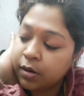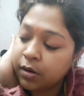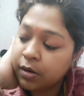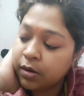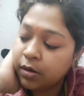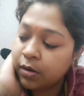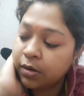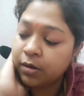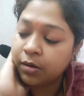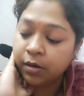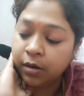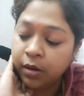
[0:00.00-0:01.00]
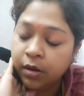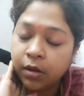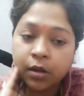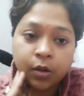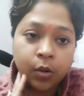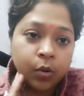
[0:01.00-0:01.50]
গালে
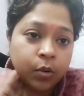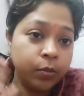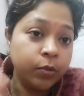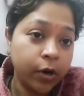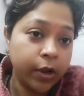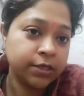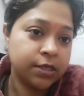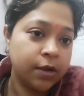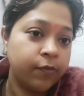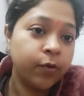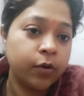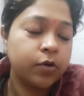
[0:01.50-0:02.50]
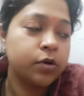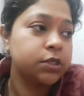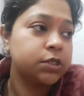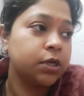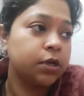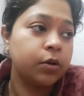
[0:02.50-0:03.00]
ও ড্রয়িং স্যার ফোন
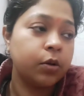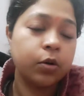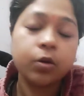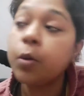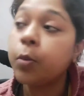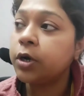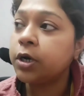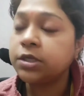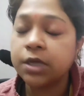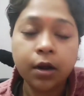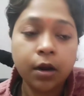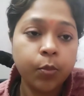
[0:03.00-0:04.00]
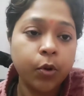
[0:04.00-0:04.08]
করেছে ওর খবরটা জানার